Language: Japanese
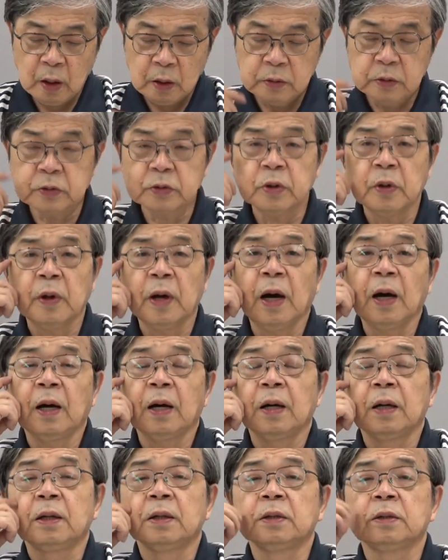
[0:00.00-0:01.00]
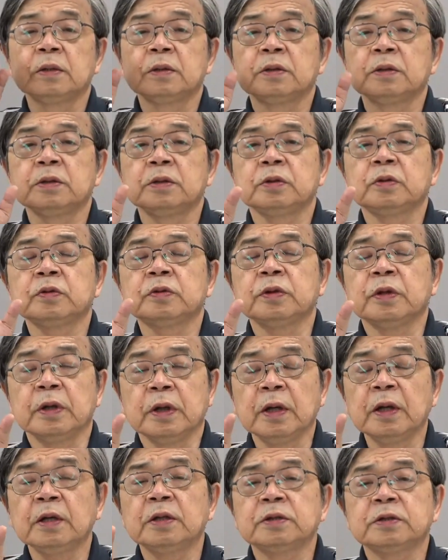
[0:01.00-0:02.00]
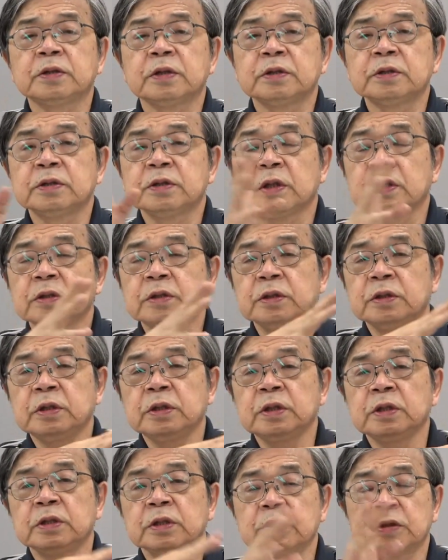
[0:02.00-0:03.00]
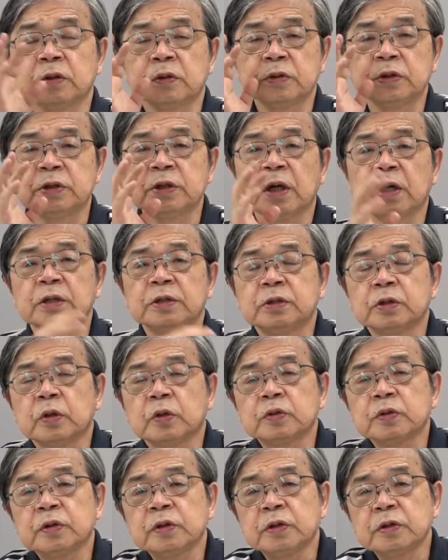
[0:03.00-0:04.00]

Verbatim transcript: でそれは日本でね戦前にその治安維持法っ